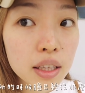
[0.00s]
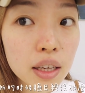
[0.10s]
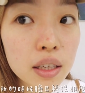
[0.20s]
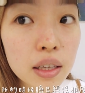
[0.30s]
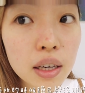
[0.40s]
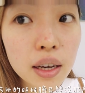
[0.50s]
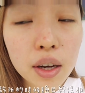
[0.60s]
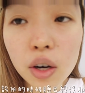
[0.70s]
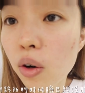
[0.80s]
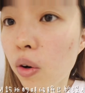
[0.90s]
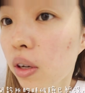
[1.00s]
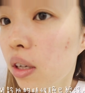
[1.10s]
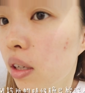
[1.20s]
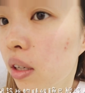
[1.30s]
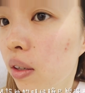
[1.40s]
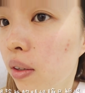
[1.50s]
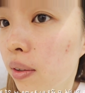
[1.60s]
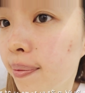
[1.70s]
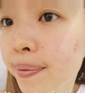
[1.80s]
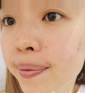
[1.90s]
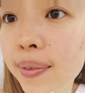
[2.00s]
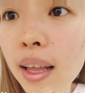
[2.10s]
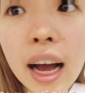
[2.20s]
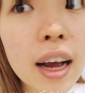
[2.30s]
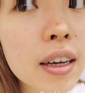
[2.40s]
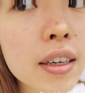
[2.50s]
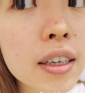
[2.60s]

因为我的皮肤比较敏感，所以诊所有先